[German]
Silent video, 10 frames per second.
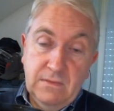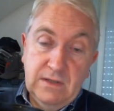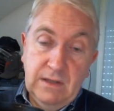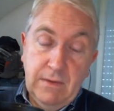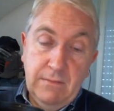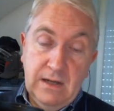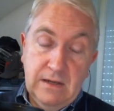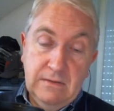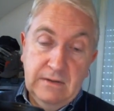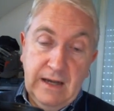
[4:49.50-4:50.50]
sagen wir
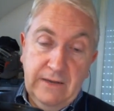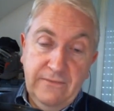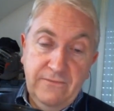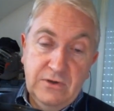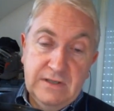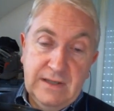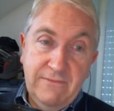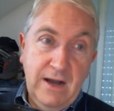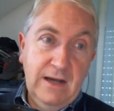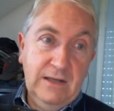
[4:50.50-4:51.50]
mal, die Reifen von seinem
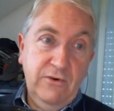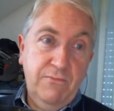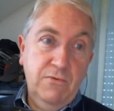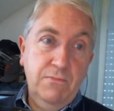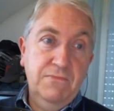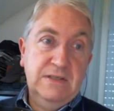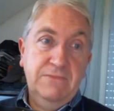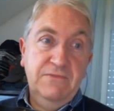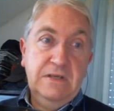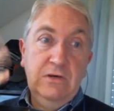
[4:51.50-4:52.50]
Fahrrad aufpumpen.
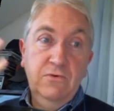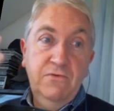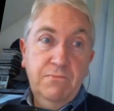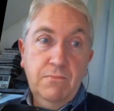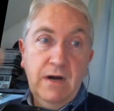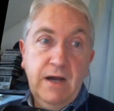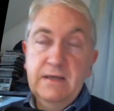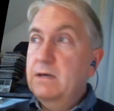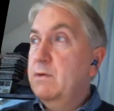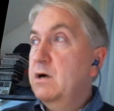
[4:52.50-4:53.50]
Deshalb finde ich die Luftpumpe
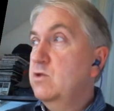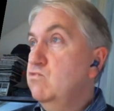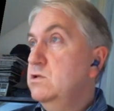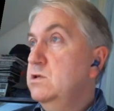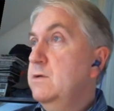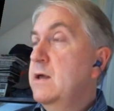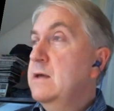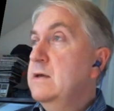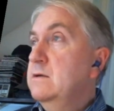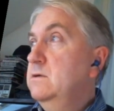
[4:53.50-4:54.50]
eigentlich immer cool.
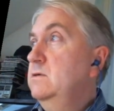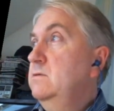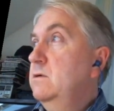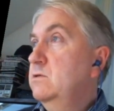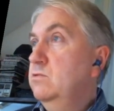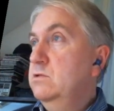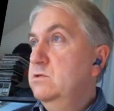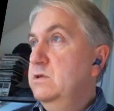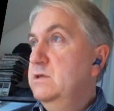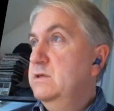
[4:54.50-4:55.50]
Ja, aber gut,
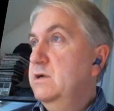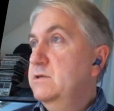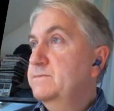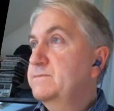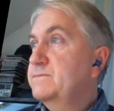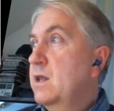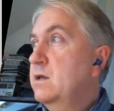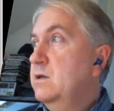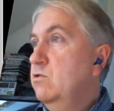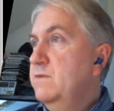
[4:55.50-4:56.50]
so ist es halt.
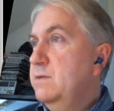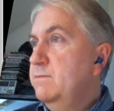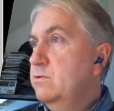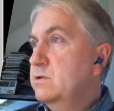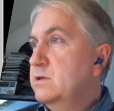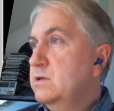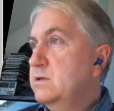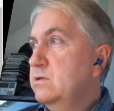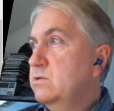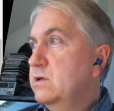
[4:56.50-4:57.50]
Der Umweltbonus ist
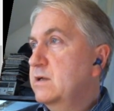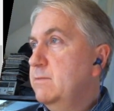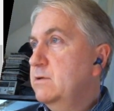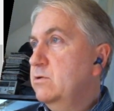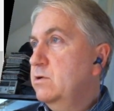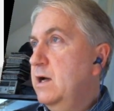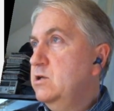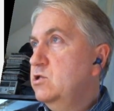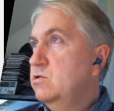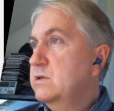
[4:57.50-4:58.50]
drin und dann kann man noch eine
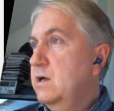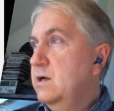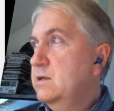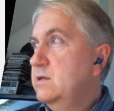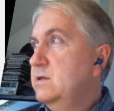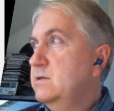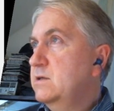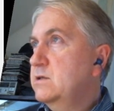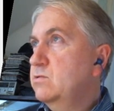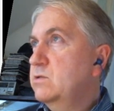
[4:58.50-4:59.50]
Anschlussgarantie
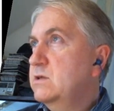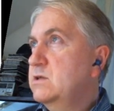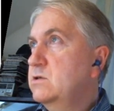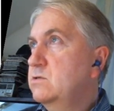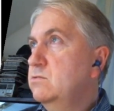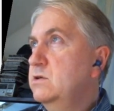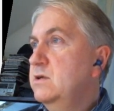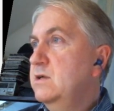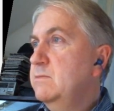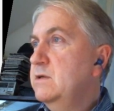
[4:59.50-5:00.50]
sich so dazu
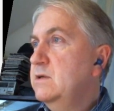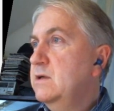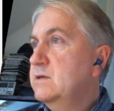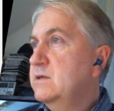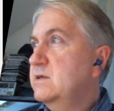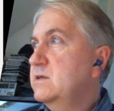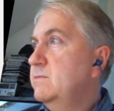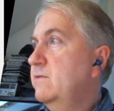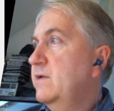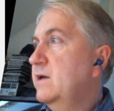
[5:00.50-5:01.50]
nehmen. Die lasse ich jetzt
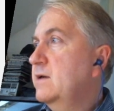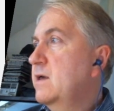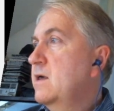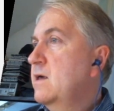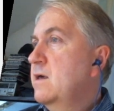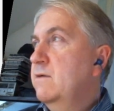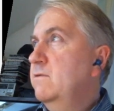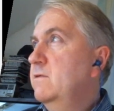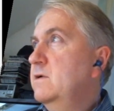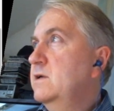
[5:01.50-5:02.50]
mal weg,
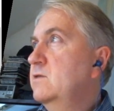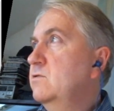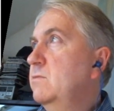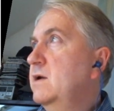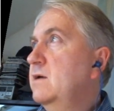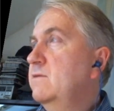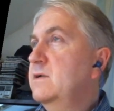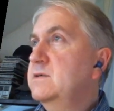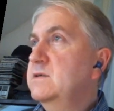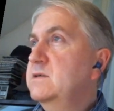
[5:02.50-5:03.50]
weil ich
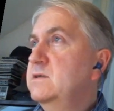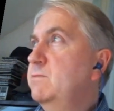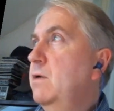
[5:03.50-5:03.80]
normalerweise das nicht